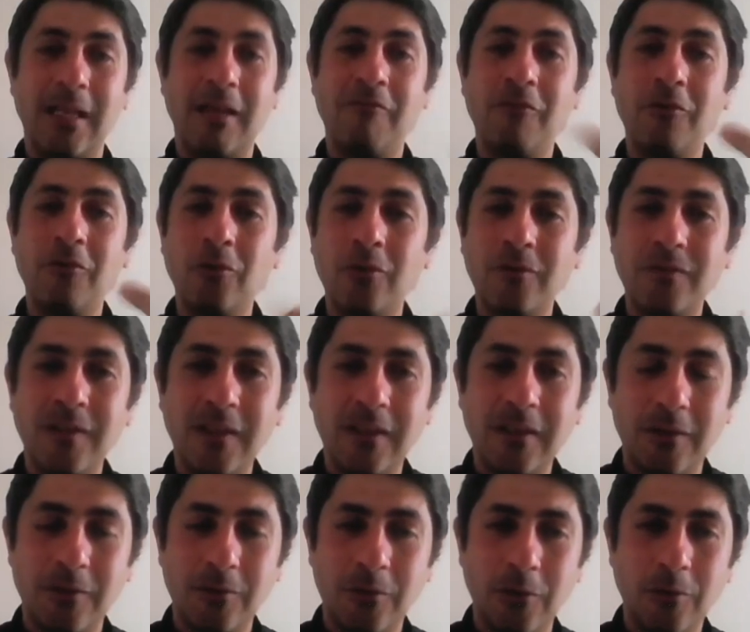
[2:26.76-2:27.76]

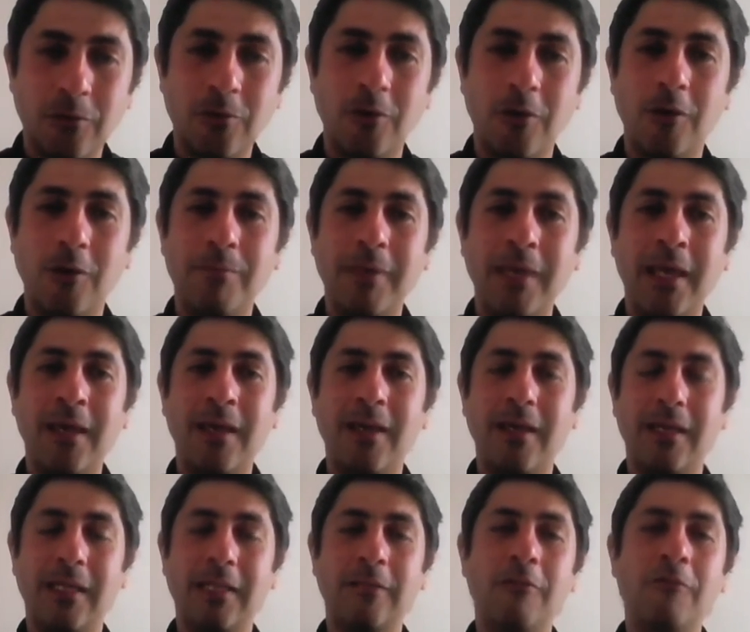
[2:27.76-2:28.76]
volonté de Dieu le Père
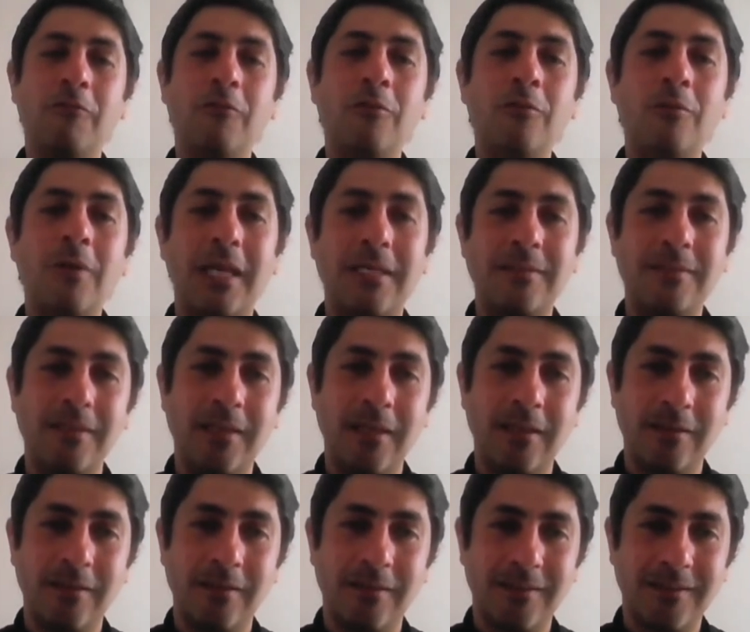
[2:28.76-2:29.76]
est devenue la
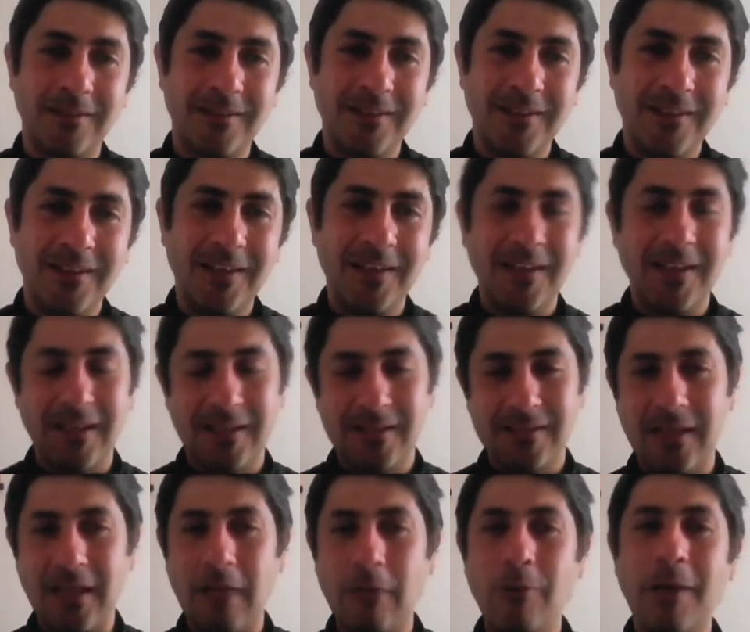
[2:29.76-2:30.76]
sienne. Et
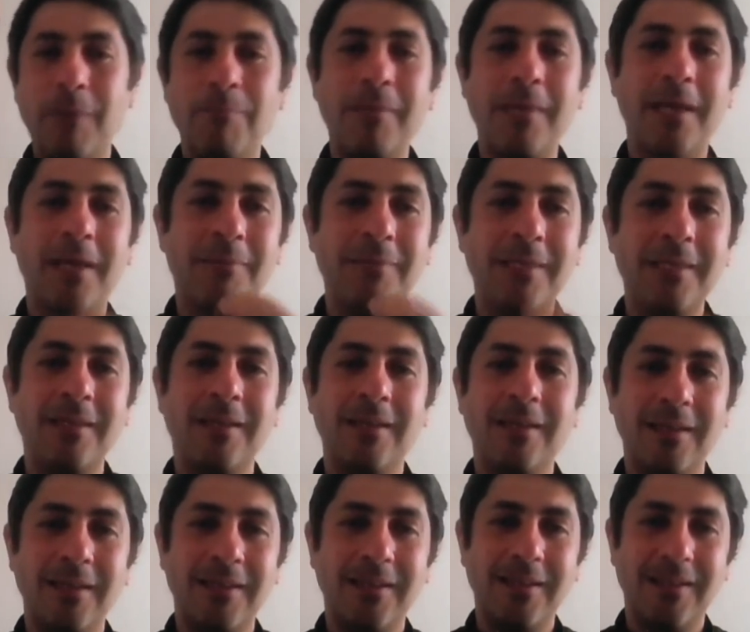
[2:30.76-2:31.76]
ça lui a permis
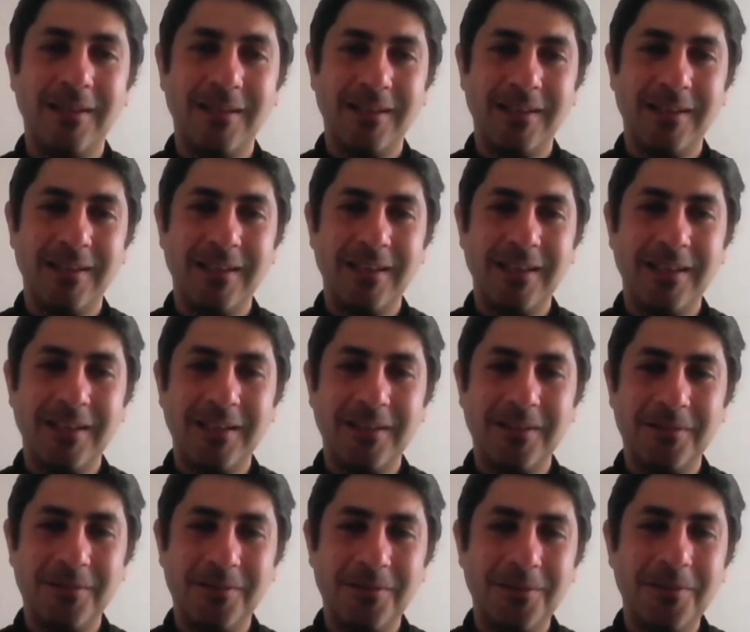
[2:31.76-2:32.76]

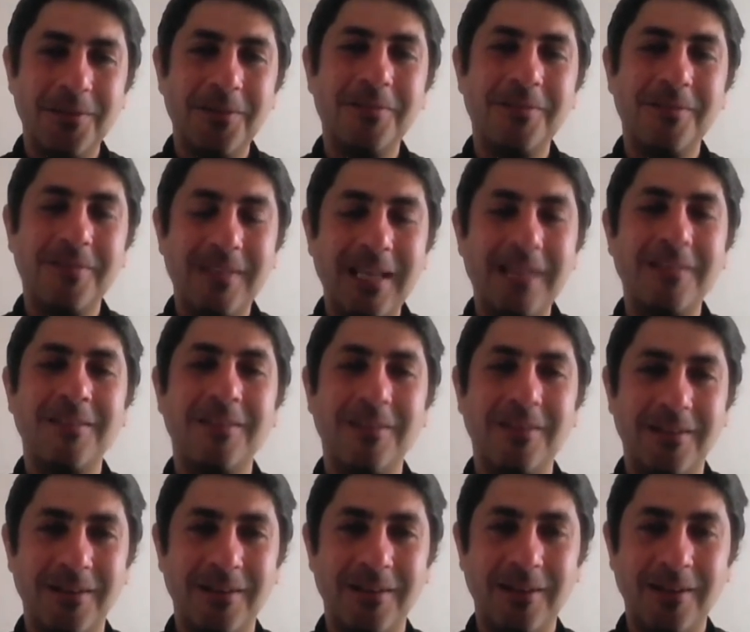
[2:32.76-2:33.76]

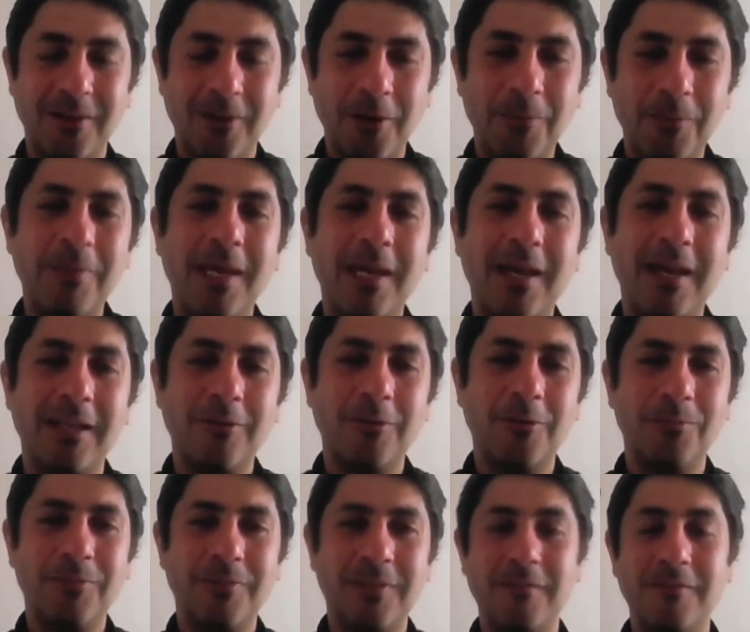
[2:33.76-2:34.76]
d'être le Père
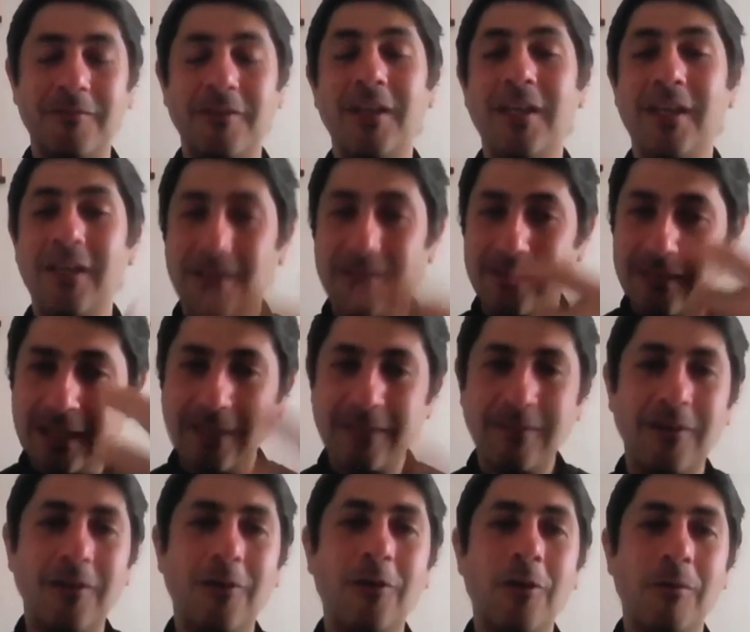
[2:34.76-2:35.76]
adoptif,
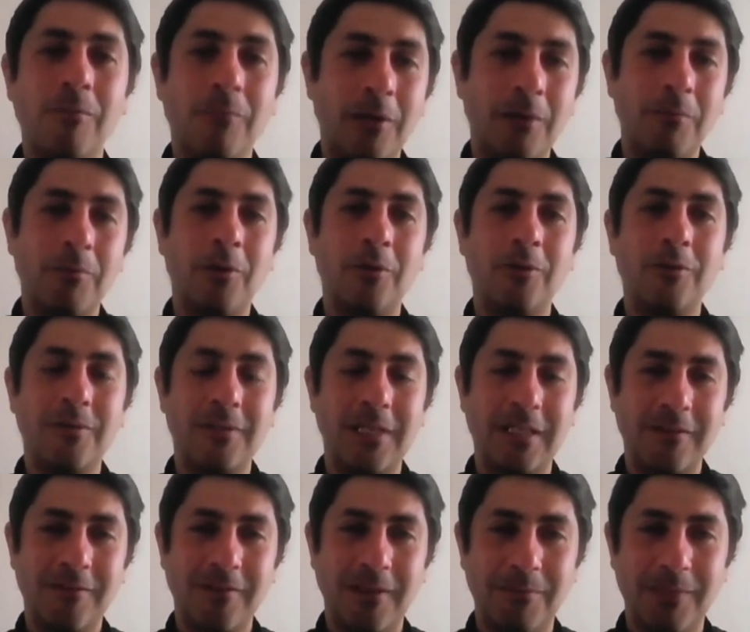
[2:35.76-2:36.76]
d'être le membre de
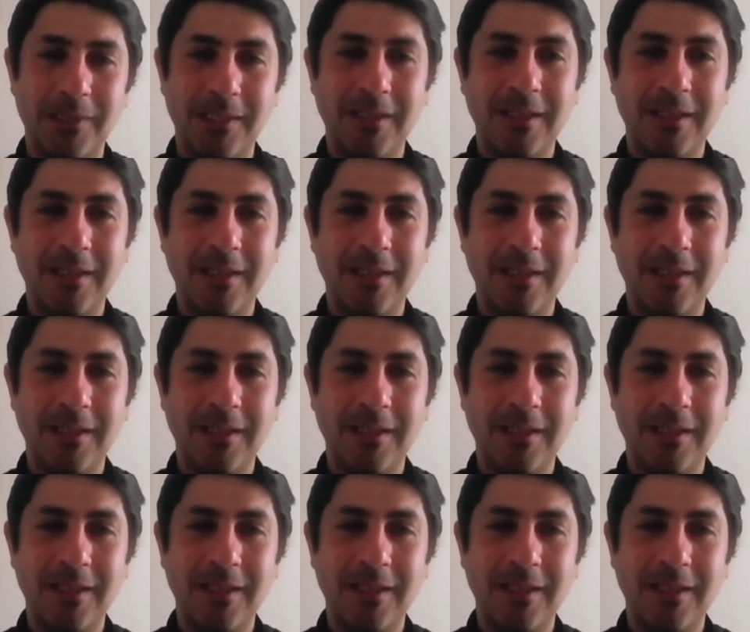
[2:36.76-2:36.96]
cette famille.